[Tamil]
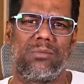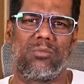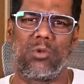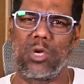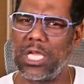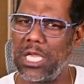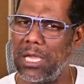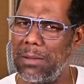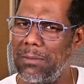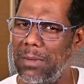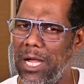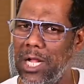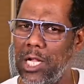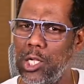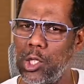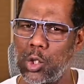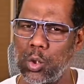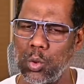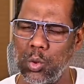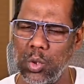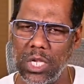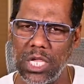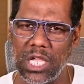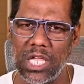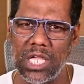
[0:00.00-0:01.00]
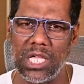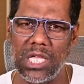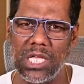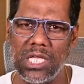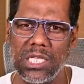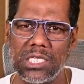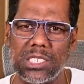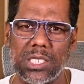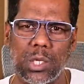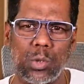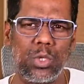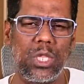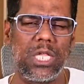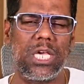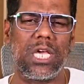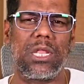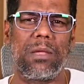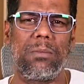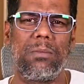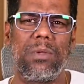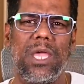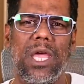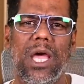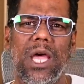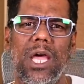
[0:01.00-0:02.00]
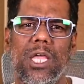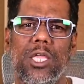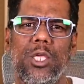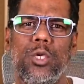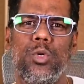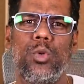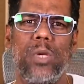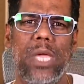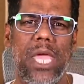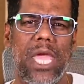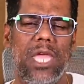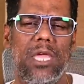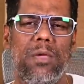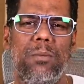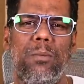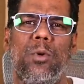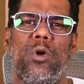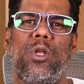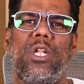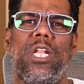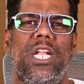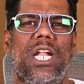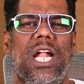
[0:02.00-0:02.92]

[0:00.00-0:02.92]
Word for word: முக்கியமாக துருக்கி சவுதி அரேபியா யுஏஇ போன்ற